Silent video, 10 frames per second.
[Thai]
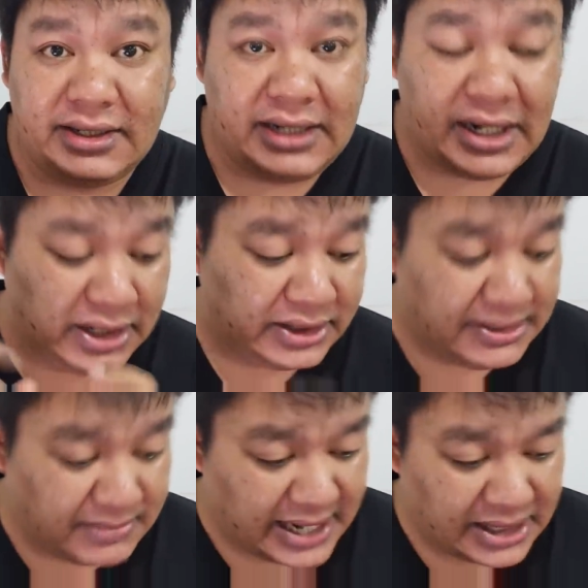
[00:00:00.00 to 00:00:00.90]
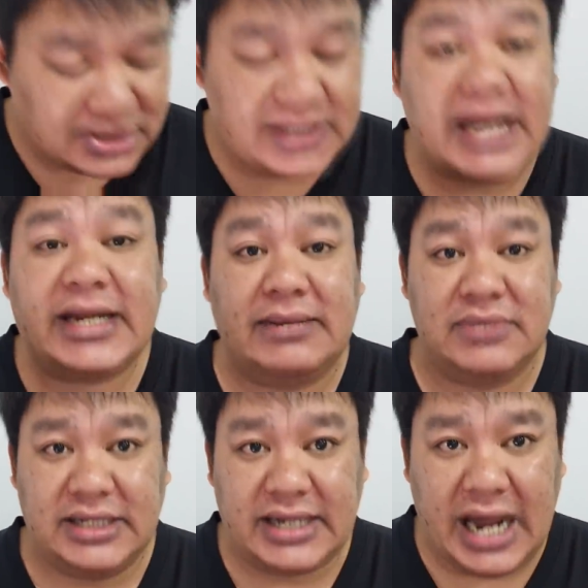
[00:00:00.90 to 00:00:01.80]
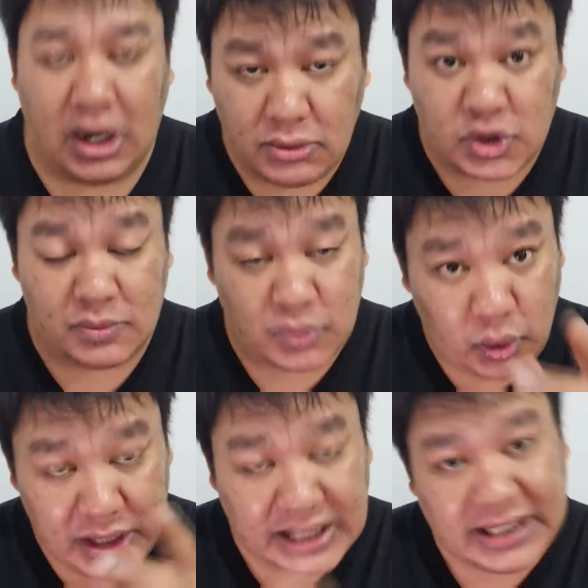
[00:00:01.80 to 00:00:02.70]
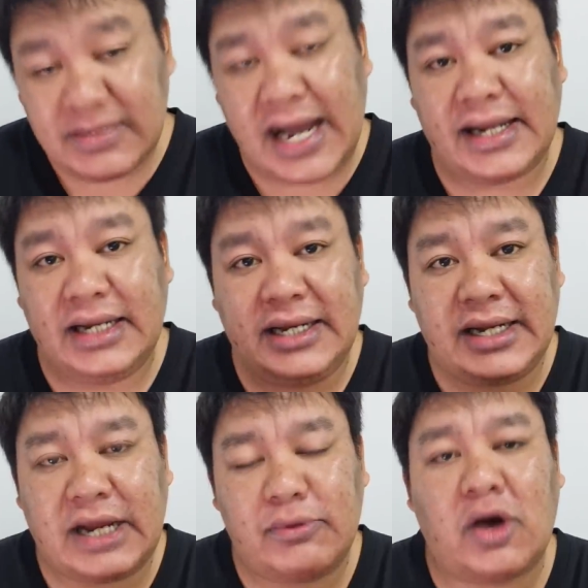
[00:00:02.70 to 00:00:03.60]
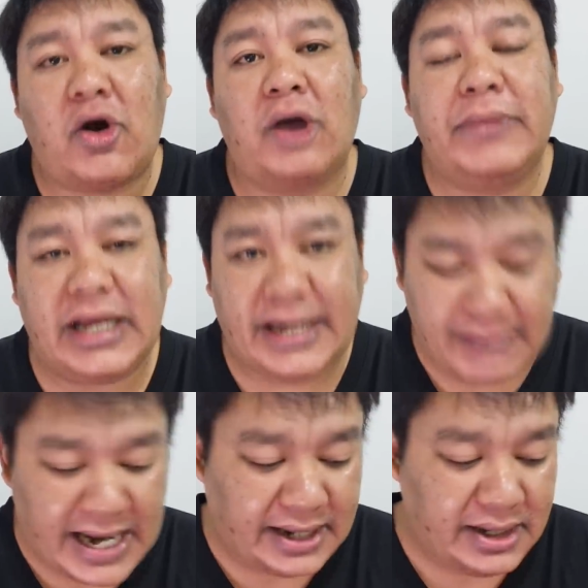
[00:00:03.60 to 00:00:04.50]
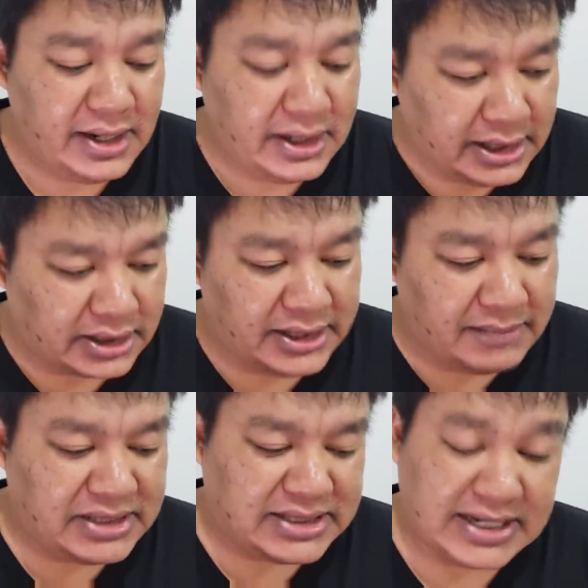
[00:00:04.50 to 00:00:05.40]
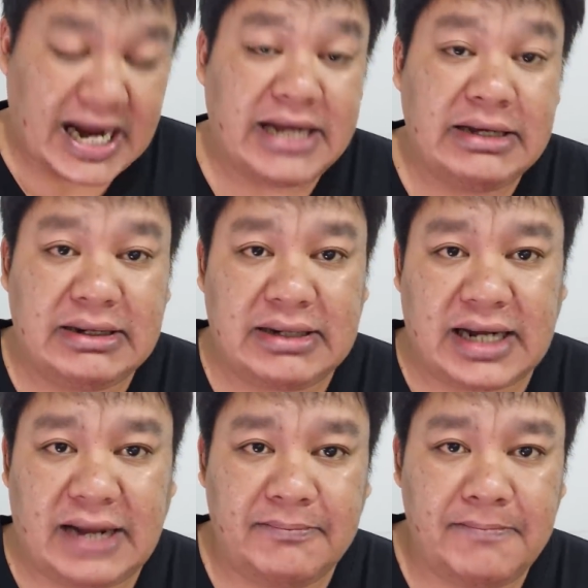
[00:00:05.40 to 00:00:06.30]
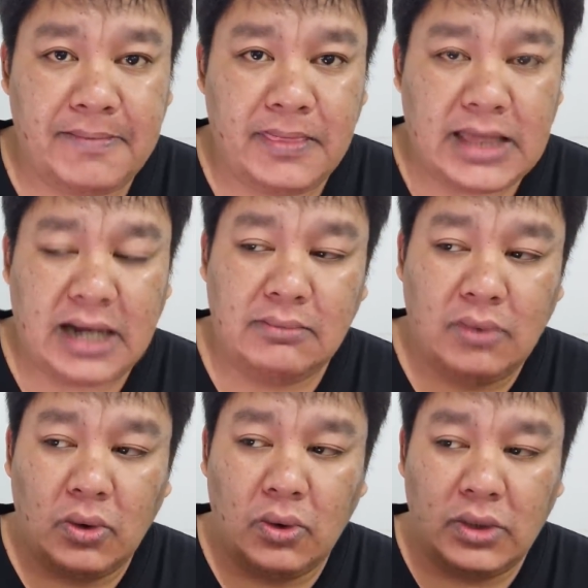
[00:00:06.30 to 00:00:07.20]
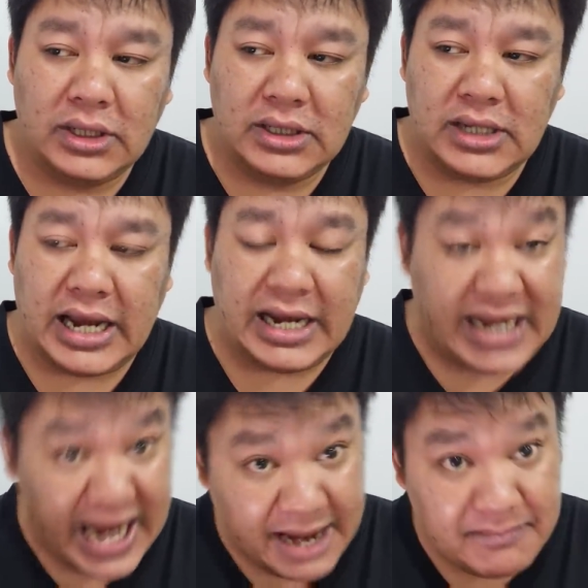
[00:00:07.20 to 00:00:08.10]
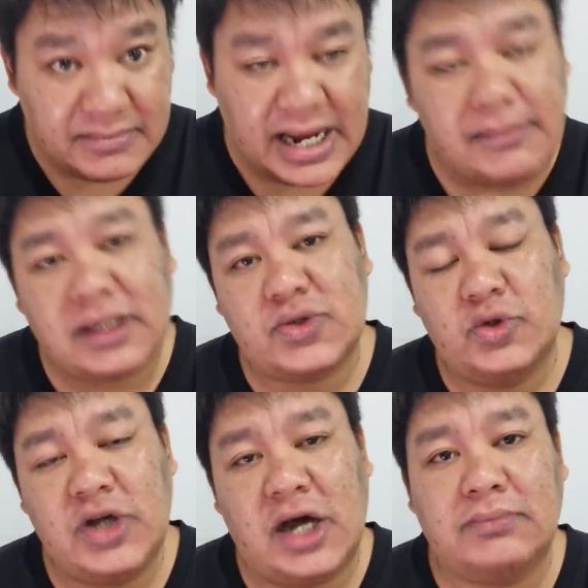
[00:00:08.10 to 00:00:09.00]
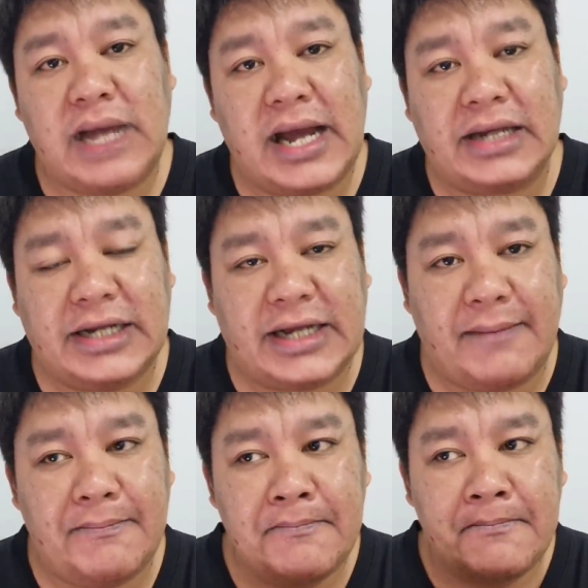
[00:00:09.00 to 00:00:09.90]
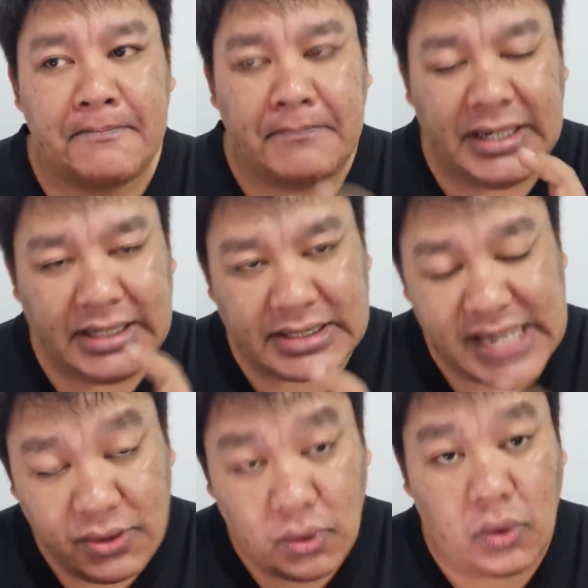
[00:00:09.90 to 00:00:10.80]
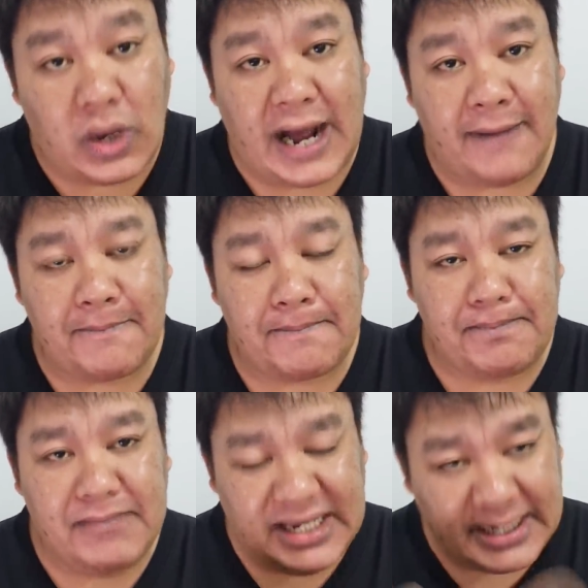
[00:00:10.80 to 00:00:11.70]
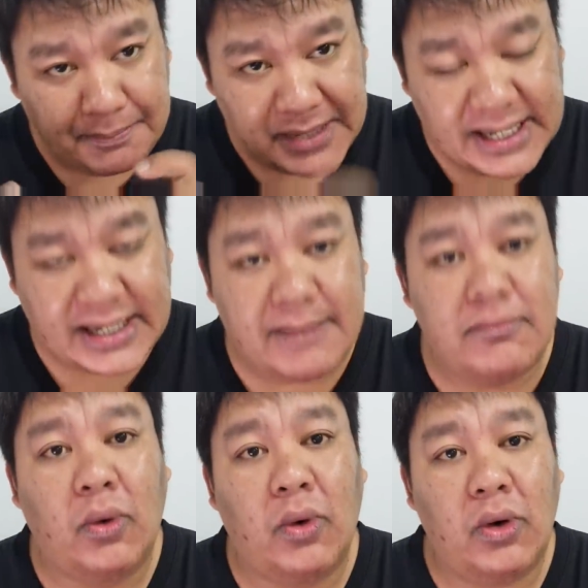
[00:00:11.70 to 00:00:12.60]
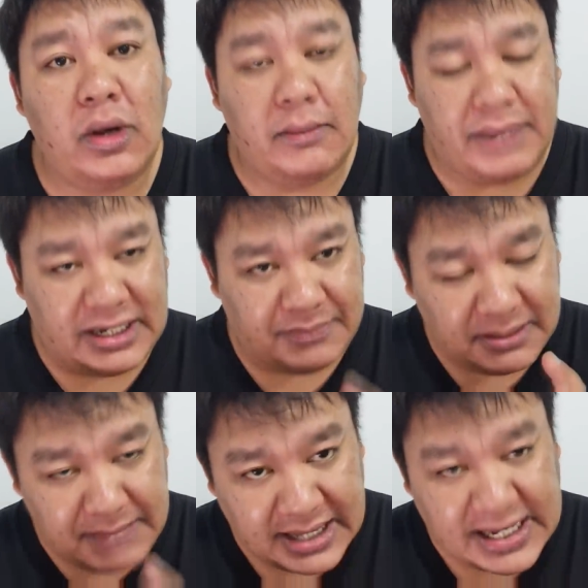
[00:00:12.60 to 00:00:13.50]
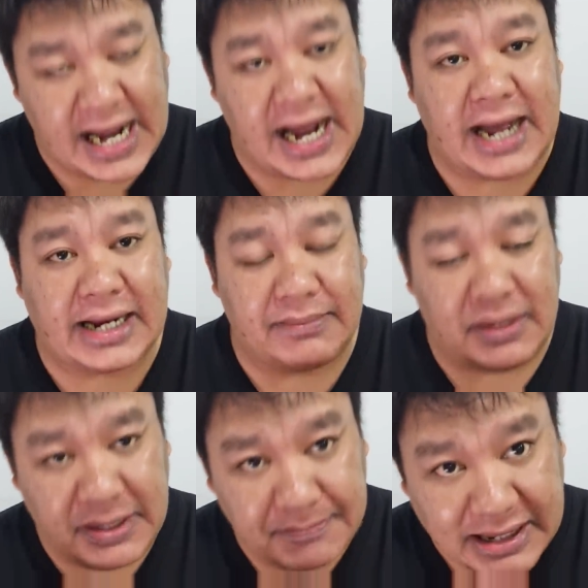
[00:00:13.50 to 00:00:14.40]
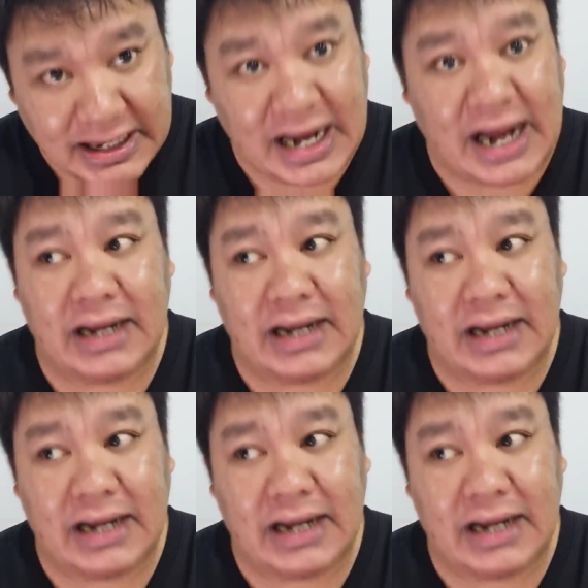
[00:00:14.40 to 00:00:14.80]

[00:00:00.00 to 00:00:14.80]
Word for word: แล้วเดี๋ยวทีมงานเขาจะแนะนำสินค้า คุณผู้ชมคุยกับทีมงานได้เลยนะครับว่าของมีอะไรบ้างคือตอนนี้มีสินค้าเยอะนะครับ ทั้งหมูเนื้อแหนมแหนมก็สุดยอดมากนะครับ มีไส้อัวมีน้ำพริกแคบหมู เป็นน้ำพริกแมงดากับน้ำพริกปลาร้า